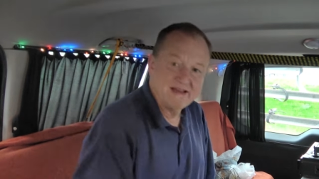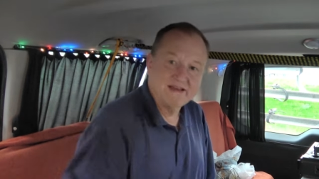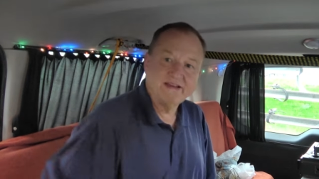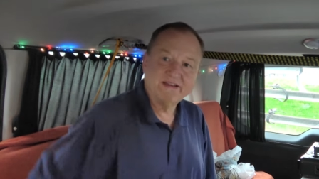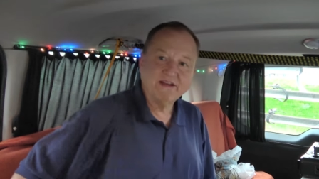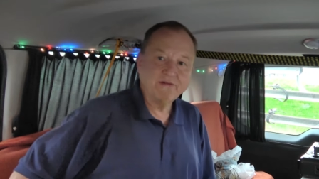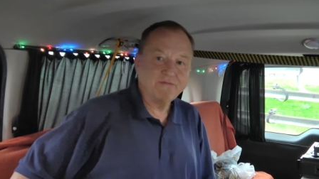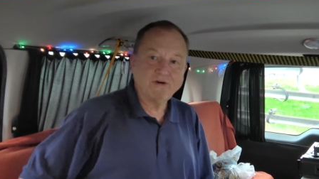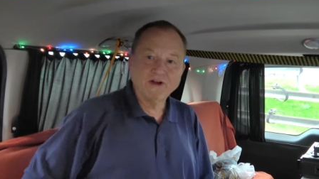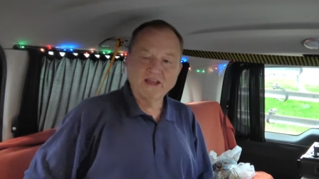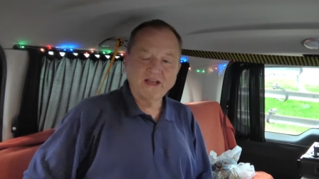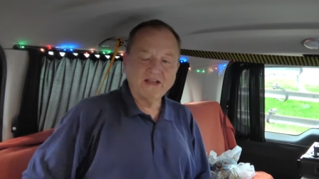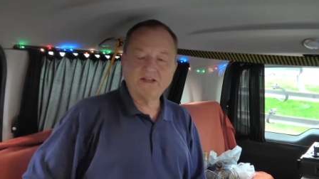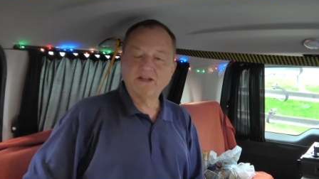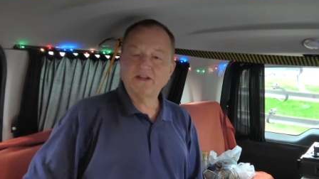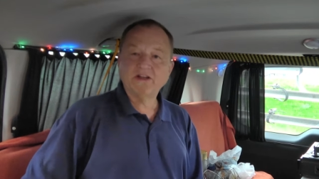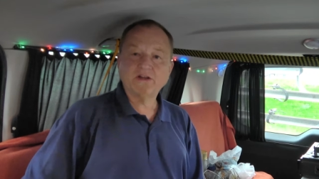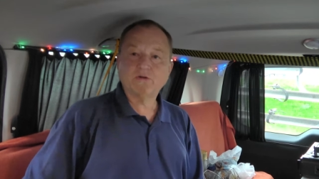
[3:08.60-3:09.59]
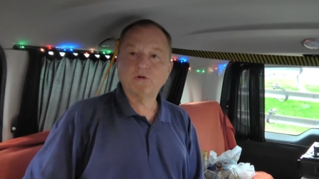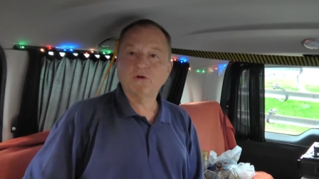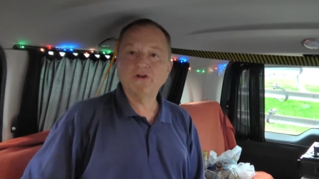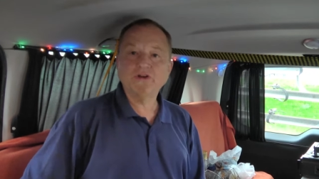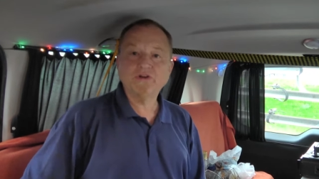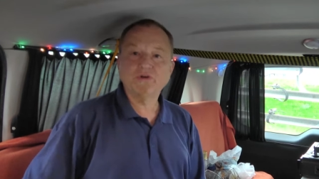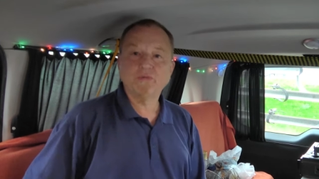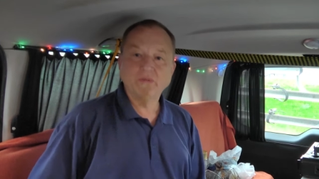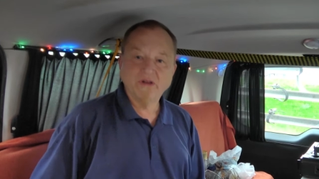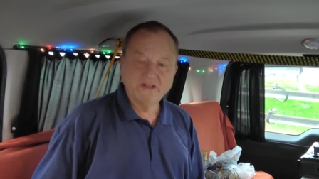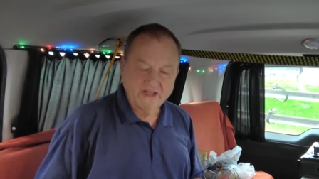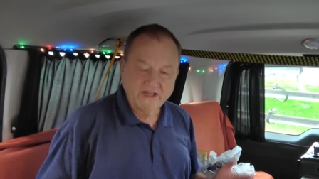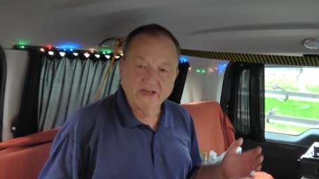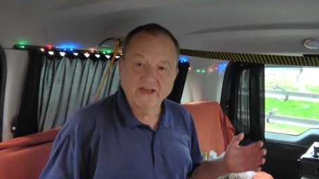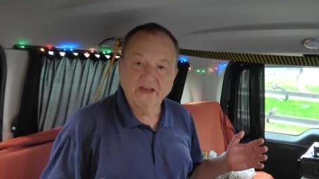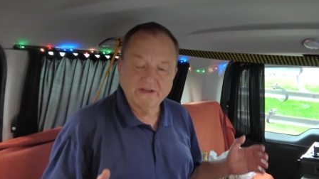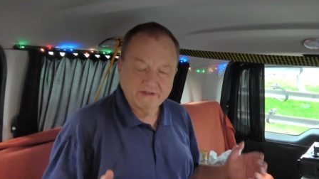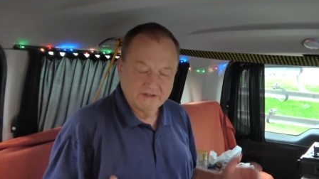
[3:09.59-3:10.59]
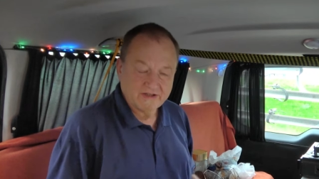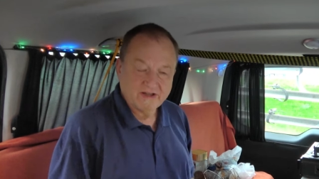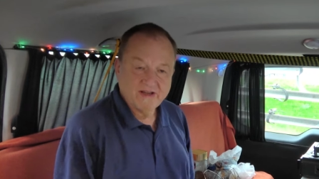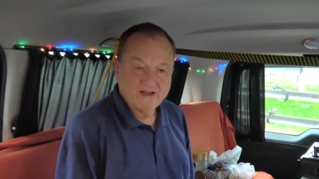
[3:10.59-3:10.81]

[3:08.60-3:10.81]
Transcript: Jedenfalls hat er das gar nicht so mitgekriegt,